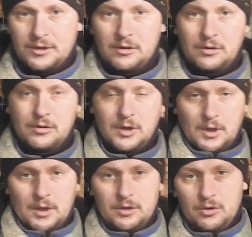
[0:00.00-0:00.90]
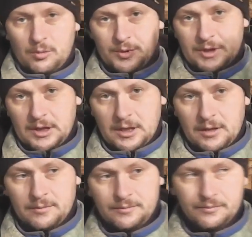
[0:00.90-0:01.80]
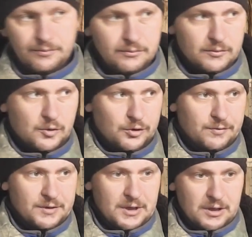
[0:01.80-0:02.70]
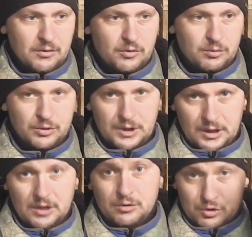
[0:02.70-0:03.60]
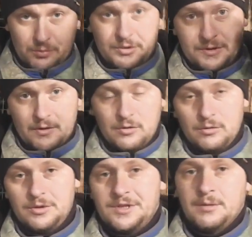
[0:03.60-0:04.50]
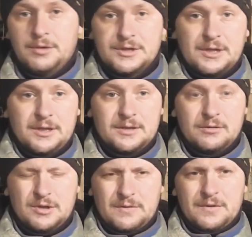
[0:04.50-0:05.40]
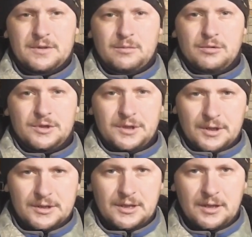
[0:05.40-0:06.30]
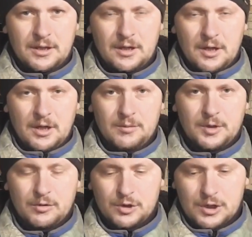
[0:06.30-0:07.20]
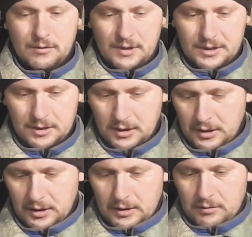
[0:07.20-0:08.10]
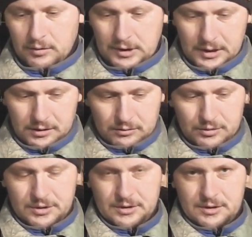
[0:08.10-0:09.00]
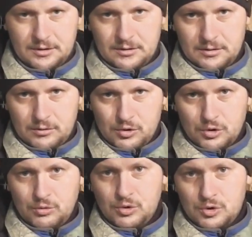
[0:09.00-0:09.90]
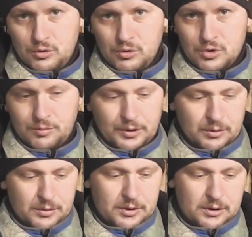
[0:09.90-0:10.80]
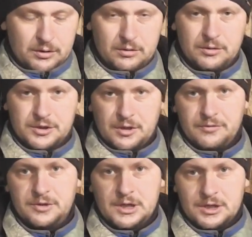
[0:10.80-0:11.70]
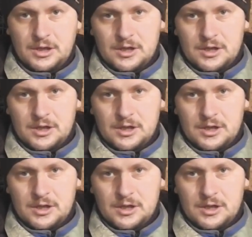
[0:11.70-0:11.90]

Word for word: сделал ее до потолка. То есть высота у нее будет такая, ну, чтобы сверху нельзя было залезть. Ну, соответственно, будет снег целее, им на дольше хватит. Вот а они то здесь э, кушают, кушают, кушают, потом они начинают все дальше,